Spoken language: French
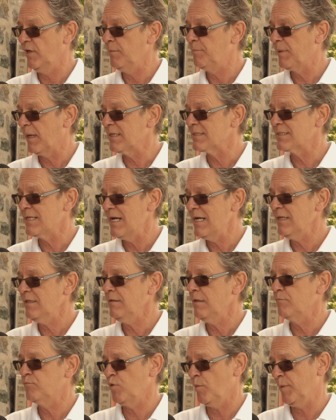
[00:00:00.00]
va être présent
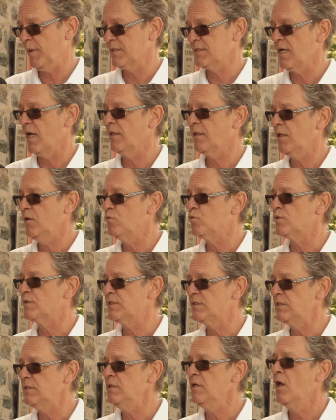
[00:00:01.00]
pour présenter
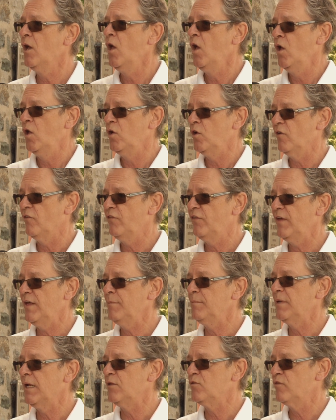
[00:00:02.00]
aussi le
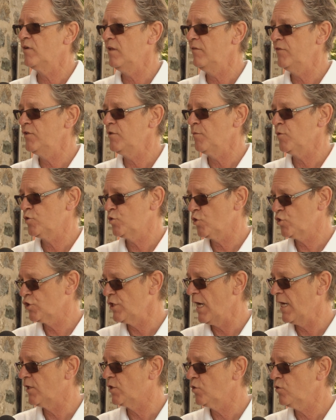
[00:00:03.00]
film La nouvelle vie de M.
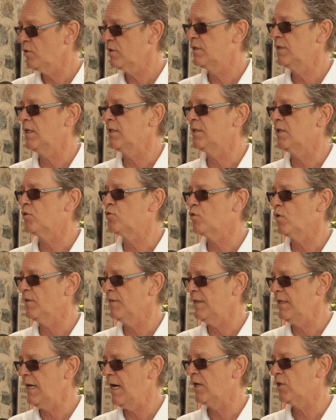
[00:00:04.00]
Schneider, qui a été
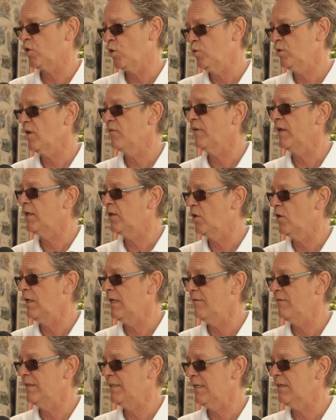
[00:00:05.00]
tourné, entre autres, avec euh,
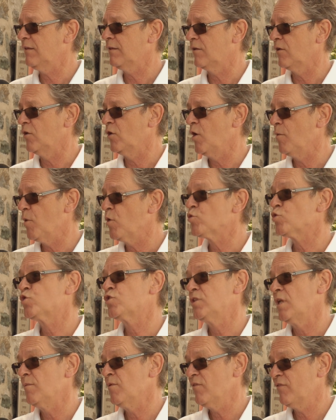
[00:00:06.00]
la vedette, euh, le monstre du
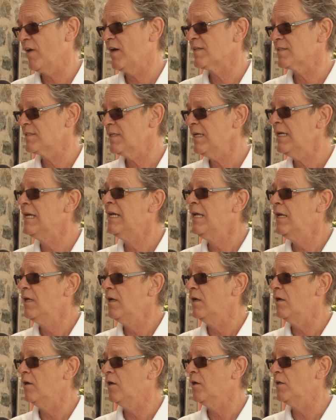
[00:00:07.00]
cinéma français,
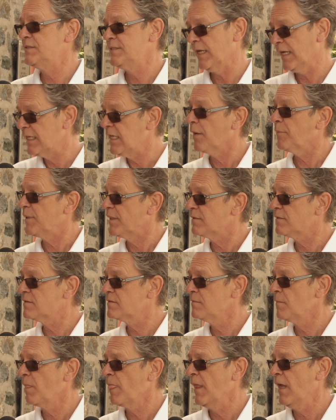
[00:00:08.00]
Thierry Lhermitte.